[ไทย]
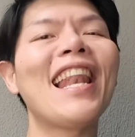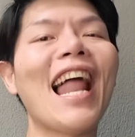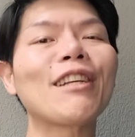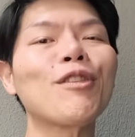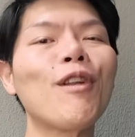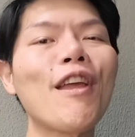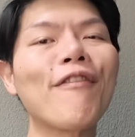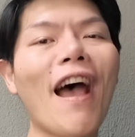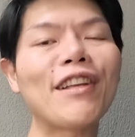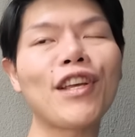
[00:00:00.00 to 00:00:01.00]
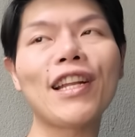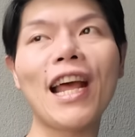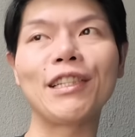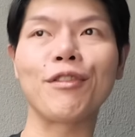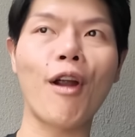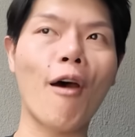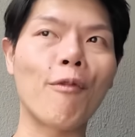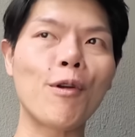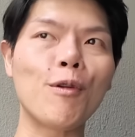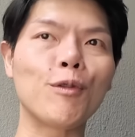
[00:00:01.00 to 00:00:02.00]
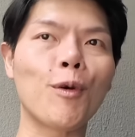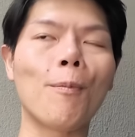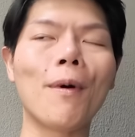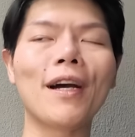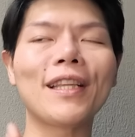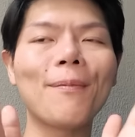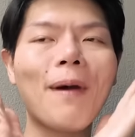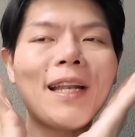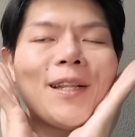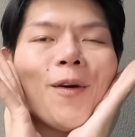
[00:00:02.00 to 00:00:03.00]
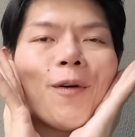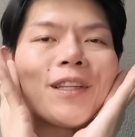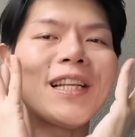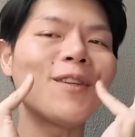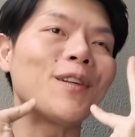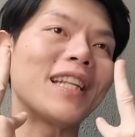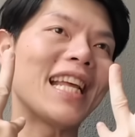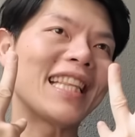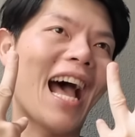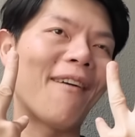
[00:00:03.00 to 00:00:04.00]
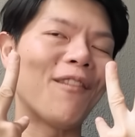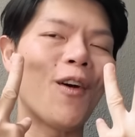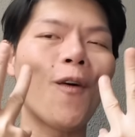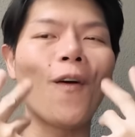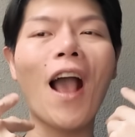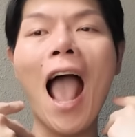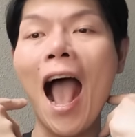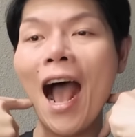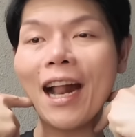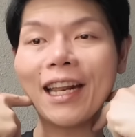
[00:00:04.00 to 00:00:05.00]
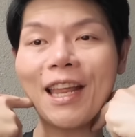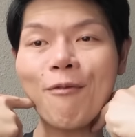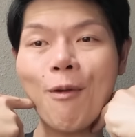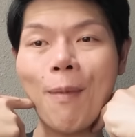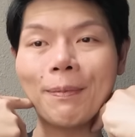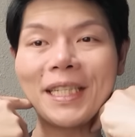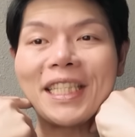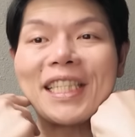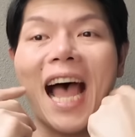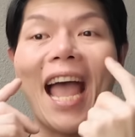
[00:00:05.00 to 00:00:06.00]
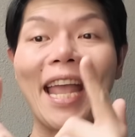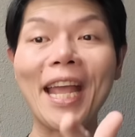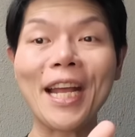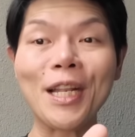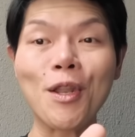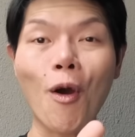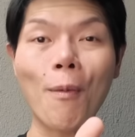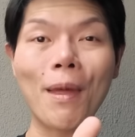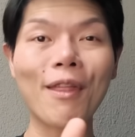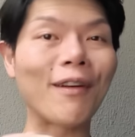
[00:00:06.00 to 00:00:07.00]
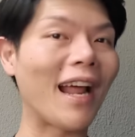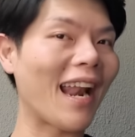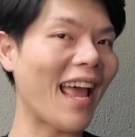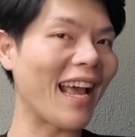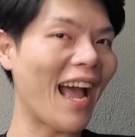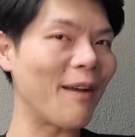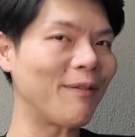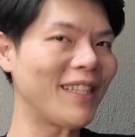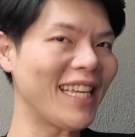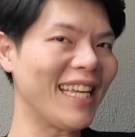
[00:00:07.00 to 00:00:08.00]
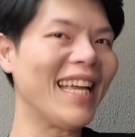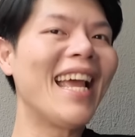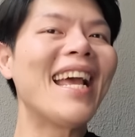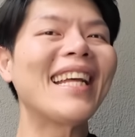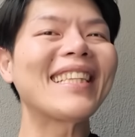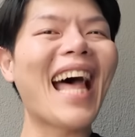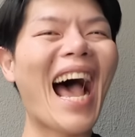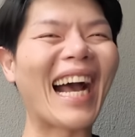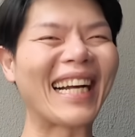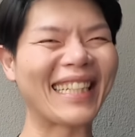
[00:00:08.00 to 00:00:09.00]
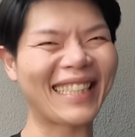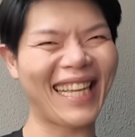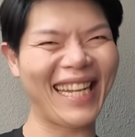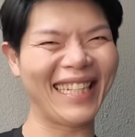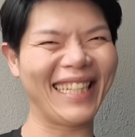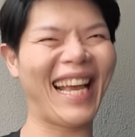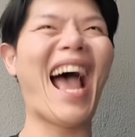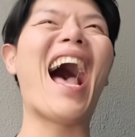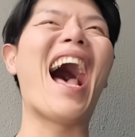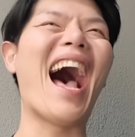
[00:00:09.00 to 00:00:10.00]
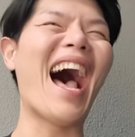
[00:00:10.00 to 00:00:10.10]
Luxury Fashion and Travel YouTuber ที่มั่นโหนกที่สุดใน3โลกรีวิวแบบจริงใจโดยไม่สนอะไรค่ะ FC ทั้งสิ้นค่ะ